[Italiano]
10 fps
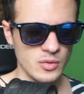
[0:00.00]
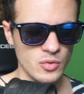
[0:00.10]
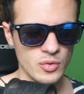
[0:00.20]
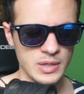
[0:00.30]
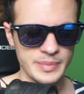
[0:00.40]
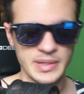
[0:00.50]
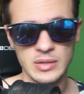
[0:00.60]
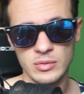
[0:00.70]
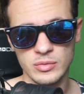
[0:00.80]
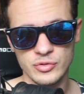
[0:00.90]
Ora, per chi
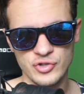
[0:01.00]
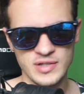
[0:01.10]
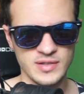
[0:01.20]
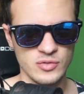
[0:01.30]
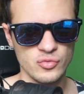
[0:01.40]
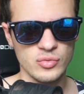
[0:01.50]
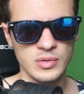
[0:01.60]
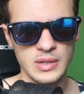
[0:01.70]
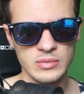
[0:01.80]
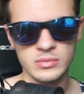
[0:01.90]
non lo conoscesse,
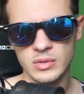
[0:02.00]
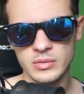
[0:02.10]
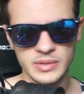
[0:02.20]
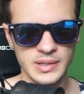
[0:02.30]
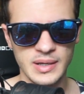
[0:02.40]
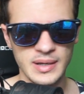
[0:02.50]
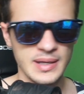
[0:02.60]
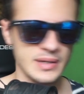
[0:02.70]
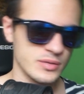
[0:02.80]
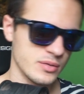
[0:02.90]
Azul è un content
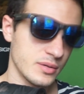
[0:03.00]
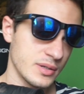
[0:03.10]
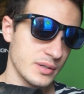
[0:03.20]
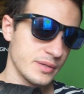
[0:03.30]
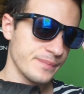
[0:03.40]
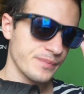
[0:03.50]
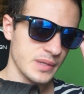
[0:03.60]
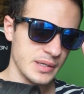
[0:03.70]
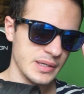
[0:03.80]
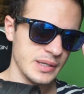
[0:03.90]
creator
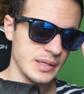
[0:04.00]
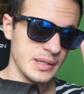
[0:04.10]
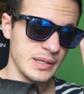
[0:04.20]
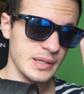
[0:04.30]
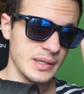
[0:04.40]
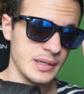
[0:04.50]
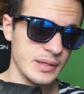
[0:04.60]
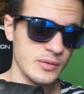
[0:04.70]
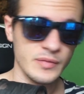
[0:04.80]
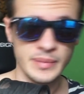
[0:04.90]

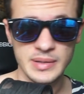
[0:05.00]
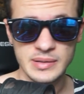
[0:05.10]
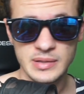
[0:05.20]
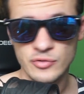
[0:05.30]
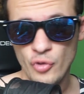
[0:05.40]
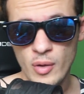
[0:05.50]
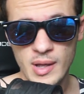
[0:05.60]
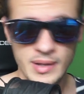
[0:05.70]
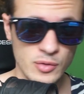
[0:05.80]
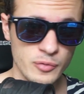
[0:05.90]
e ovviamente gioca
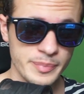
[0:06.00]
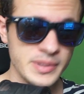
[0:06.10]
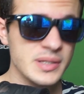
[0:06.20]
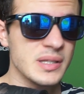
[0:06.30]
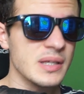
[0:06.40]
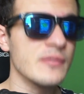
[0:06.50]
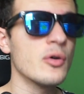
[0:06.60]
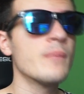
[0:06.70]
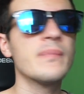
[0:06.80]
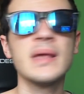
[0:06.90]
anche
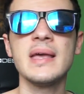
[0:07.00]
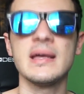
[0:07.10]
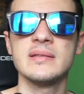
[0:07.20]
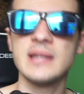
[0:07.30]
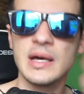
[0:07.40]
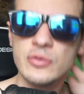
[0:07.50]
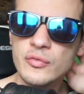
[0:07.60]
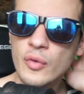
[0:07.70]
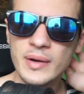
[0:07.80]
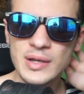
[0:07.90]
competitivo e ha tirato
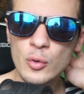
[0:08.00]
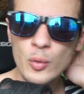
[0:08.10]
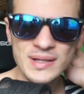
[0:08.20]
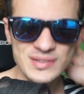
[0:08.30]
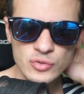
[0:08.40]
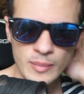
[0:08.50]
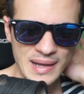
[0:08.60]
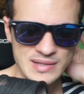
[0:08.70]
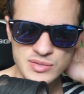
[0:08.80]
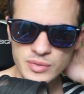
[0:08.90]
fuori questo
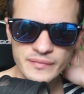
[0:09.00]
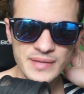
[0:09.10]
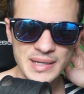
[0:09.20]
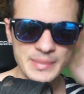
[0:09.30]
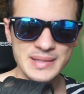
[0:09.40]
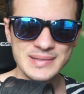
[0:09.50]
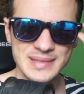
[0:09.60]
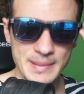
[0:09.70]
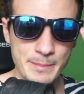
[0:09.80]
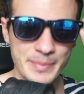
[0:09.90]
mazzo
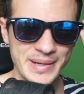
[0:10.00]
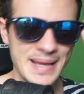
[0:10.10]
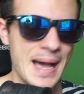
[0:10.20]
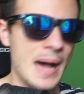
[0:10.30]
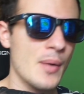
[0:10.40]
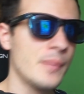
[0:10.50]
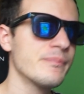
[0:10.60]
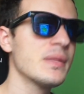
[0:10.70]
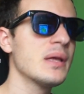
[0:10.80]
veramente briao.